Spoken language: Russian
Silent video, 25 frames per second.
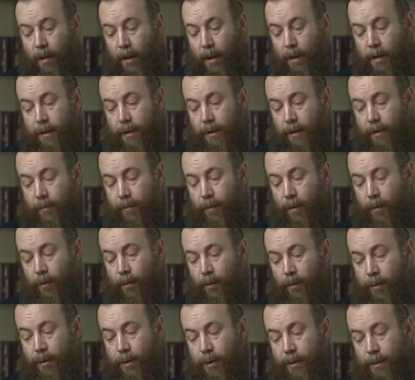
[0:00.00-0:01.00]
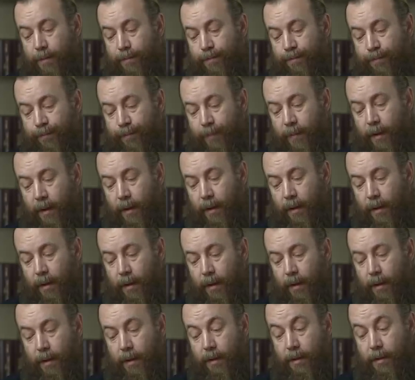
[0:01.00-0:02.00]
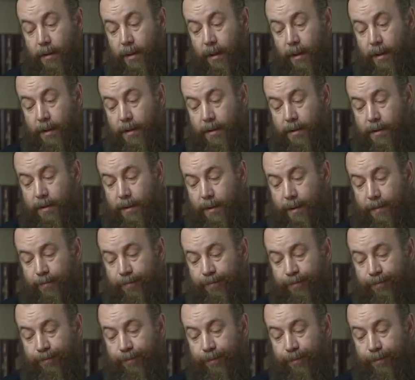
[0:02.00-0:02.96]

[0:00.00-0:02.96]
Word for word: Один очень интересный